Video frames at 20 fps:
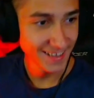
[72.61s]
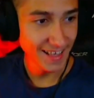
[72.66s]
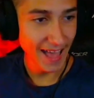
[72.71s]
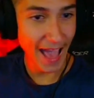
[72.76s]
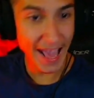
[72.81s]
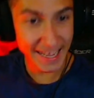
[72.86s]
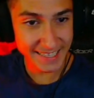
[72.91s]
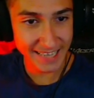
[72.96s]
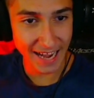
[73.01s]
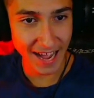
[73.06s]

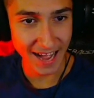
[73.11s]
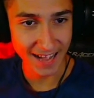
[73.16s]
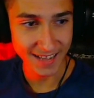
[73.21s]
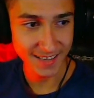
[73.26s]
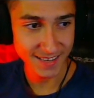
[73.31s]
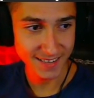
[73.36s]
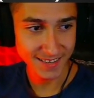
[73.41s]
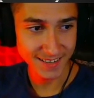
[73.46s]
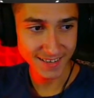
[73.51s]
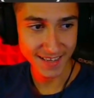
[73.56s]
Hater!
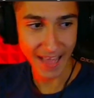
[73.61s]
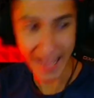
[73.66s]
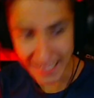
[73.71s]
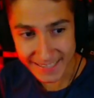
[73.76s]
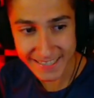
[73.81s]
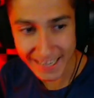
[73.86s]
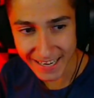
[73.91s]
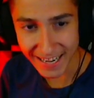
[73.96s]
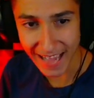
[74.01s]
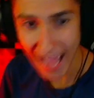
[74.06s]

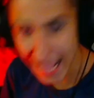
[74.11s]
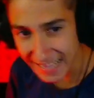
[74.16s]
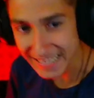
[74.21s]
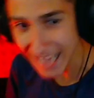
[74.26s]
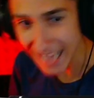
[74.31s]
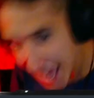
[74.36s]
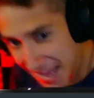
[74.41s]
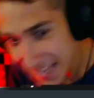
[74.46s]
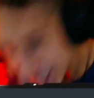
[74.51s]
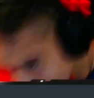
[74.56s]
Hater, Hater,
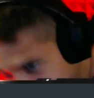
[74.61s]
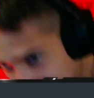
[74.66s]
Hater,